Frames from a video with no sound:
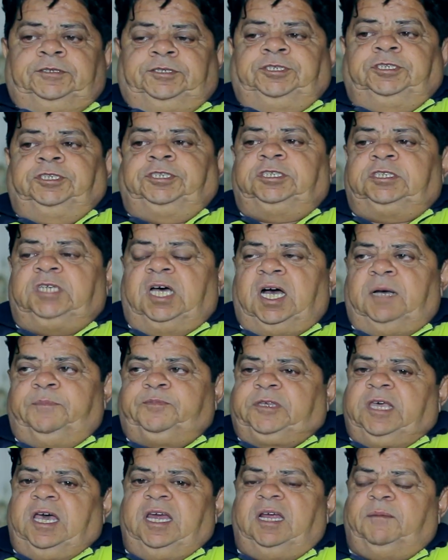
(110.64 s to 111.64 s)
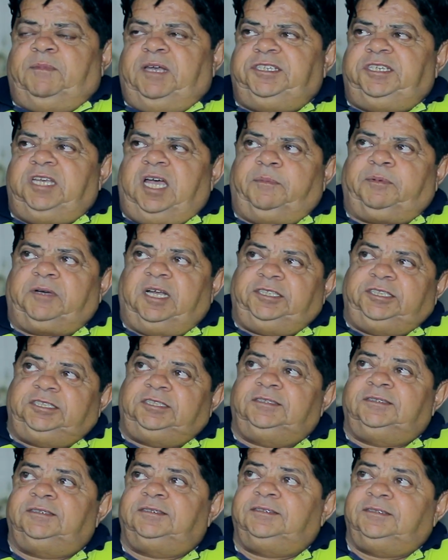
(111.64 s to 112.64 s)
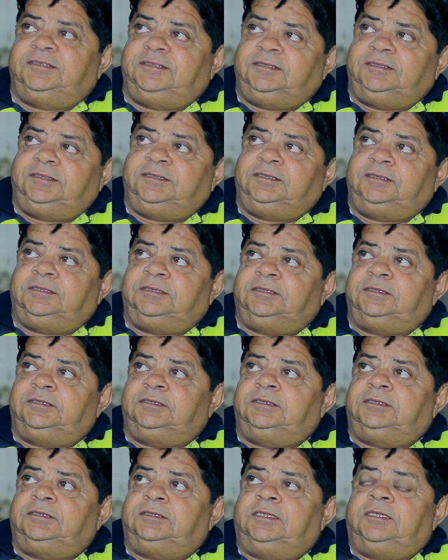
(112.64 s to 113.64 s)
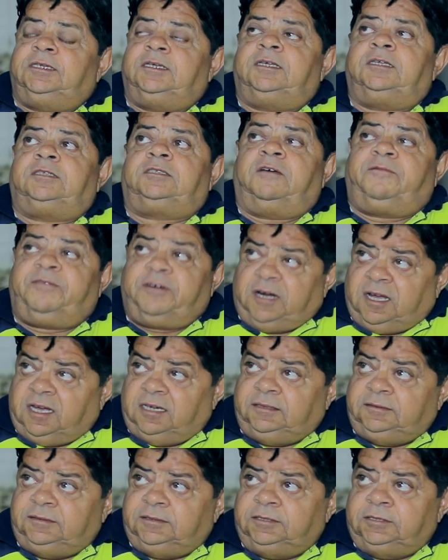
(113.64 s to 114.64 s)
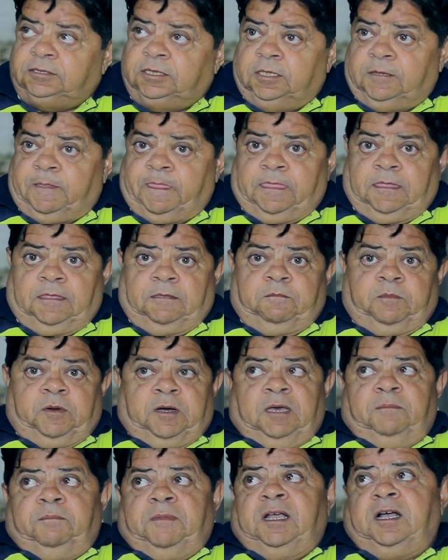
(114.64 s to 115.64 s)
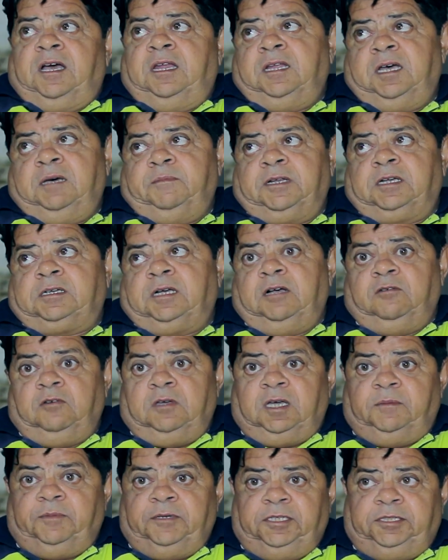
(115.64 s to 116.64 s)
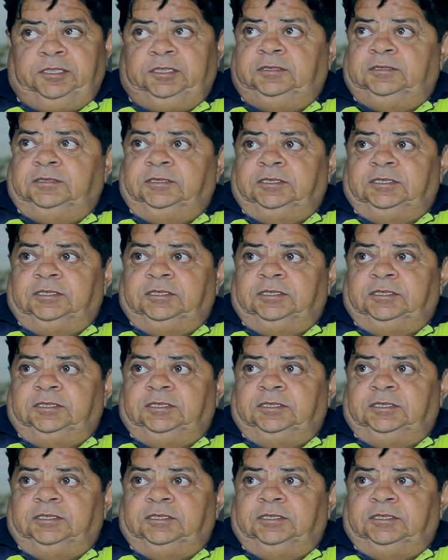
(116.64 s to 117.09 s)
जी जनाब क्या नाम है जी आपका जी मेरा नाम जाफरान है जाफरान जाफरान बड़ा महंगा नाम रखा हुआ है आपने जी